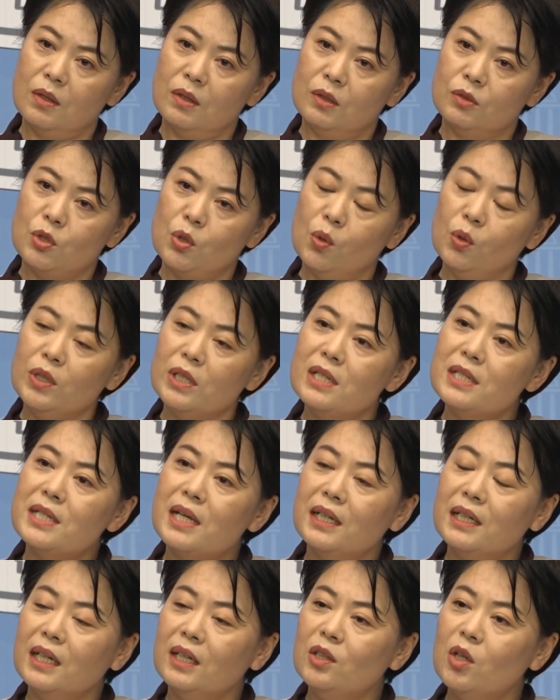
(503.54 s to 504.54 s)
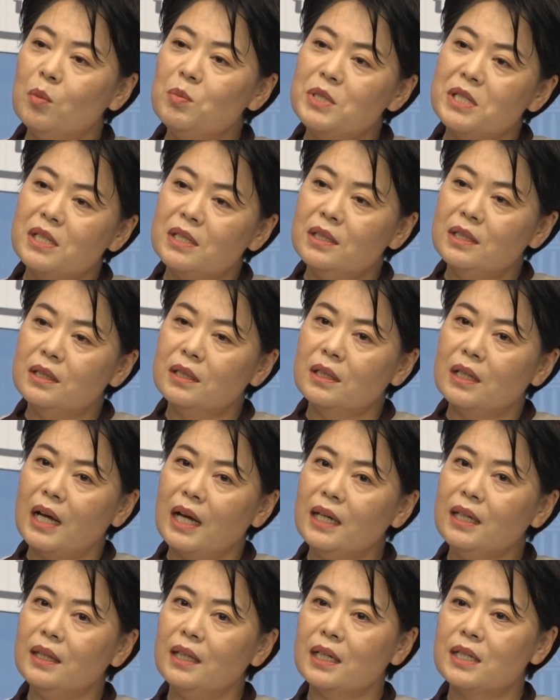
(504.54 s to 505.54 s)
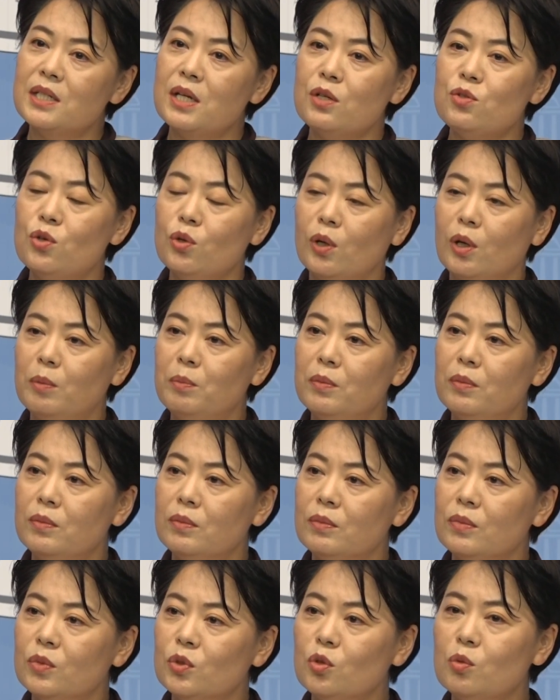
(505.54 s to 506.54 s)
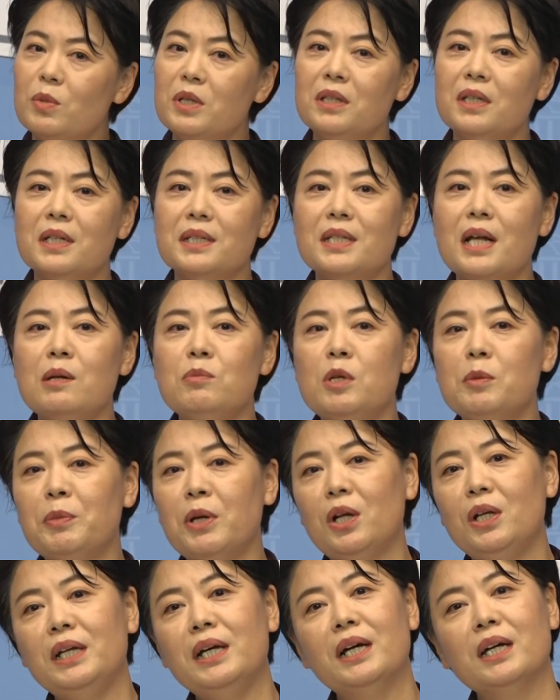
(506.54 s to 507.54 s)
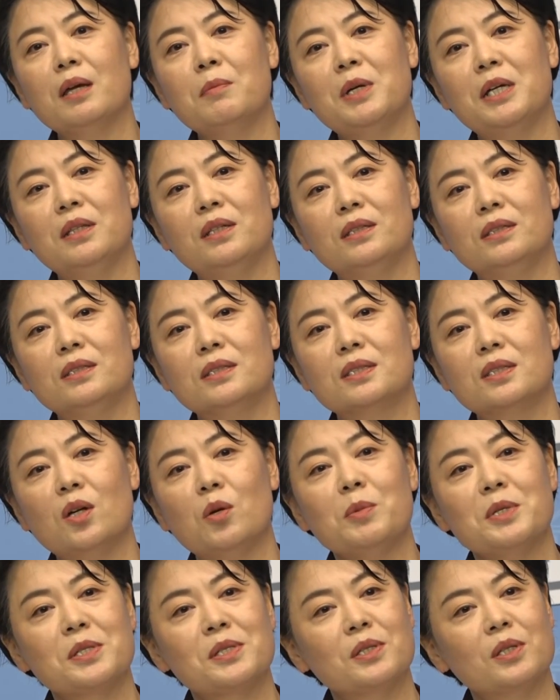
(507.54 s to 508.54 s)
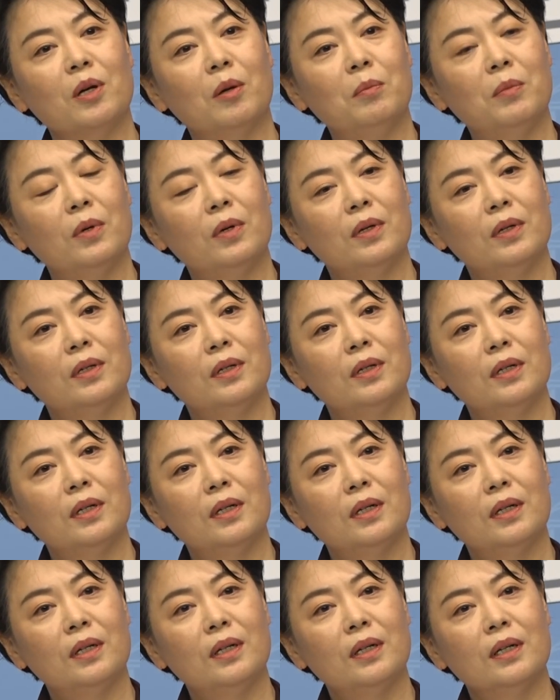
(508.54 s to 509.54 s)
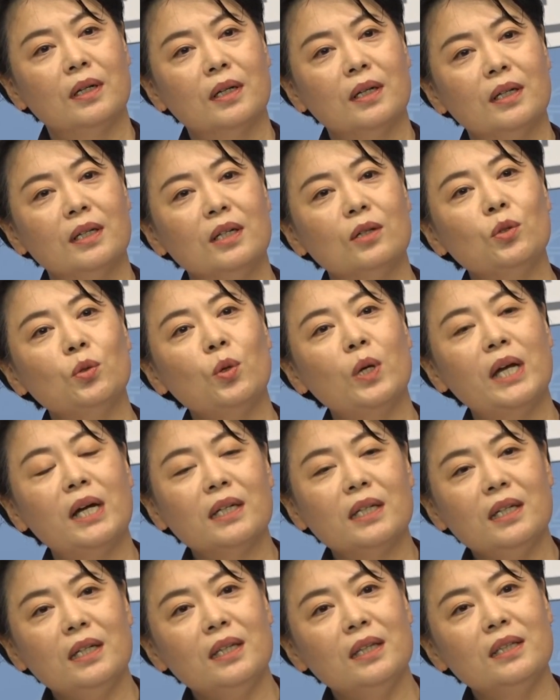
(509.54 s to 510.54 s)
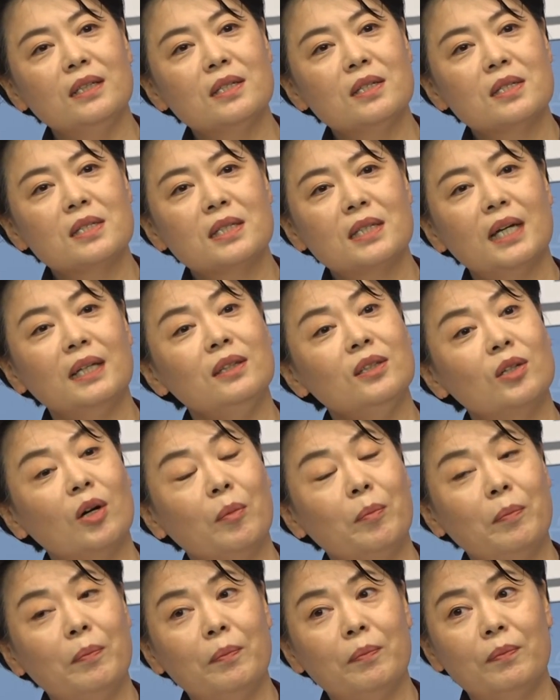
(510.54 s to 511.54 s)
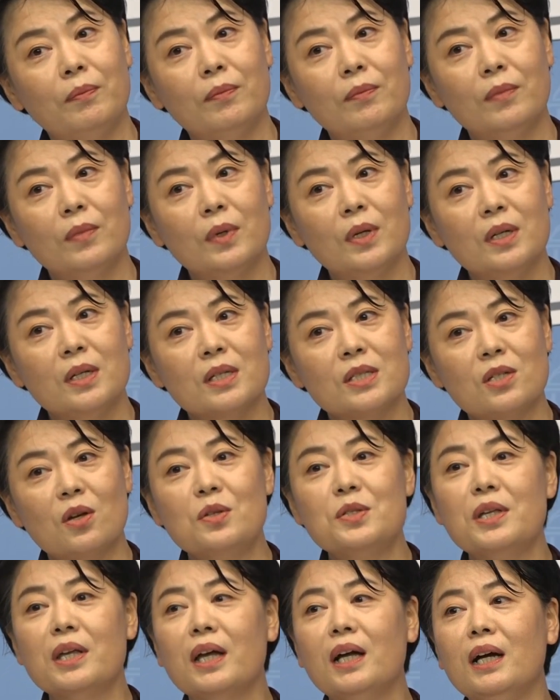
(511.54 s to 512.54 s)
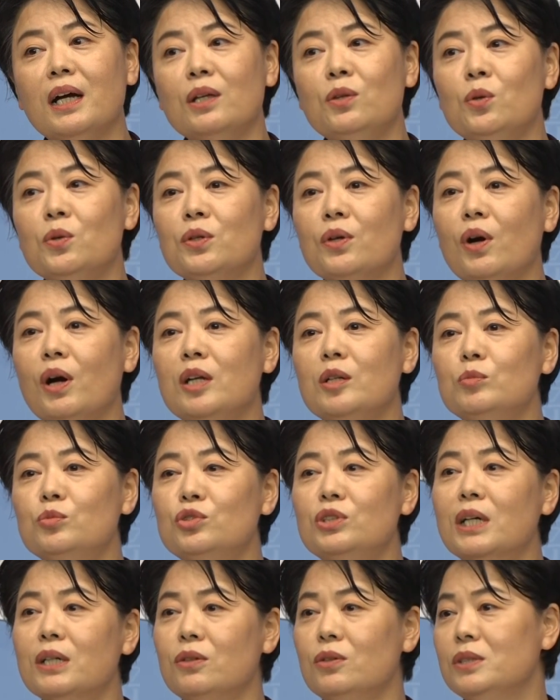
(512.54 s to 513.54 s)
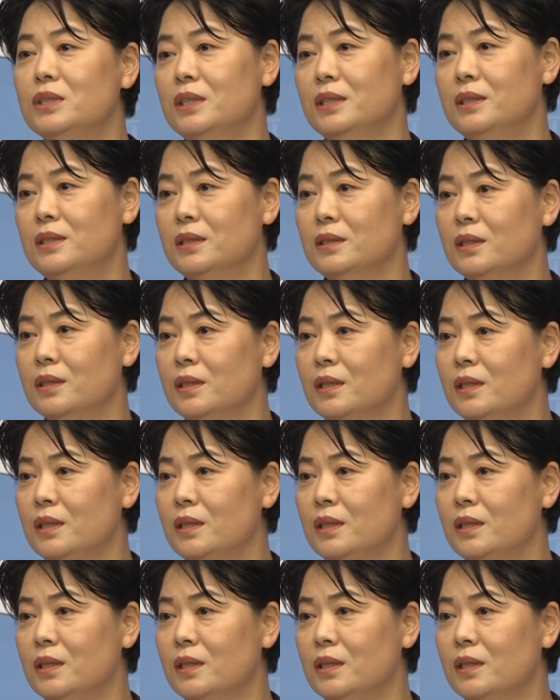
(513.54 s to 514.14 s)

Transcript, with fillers: 좋은 일자리가 넘치는 하이텍 제조업, 국민들의 삶을 편리하게 만드는 서비스업, 그리고 도약이 있는 스타트업, 전 세계가 동경하는 문화 콘텐츠,